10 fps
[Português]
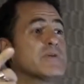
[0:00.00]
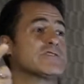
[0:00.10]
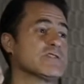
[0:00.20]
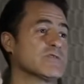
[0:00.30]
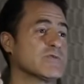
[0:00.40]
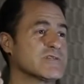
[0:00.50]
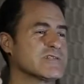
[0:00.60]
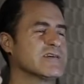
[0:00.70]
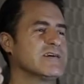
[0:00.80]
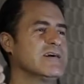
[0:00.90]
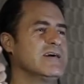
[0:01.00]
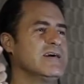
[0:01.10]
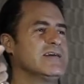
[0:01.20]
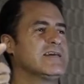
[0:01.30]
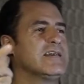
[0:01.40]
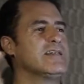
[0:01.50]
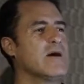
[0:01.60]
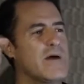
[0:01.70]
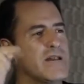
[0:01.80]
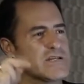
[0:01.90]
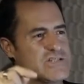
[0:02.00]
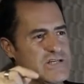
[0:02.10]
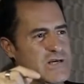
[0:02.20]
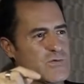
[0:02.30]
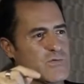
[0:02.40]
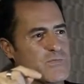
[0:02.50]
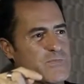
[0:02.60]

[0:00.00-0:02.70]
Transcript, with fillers: Jesus que ele não era digno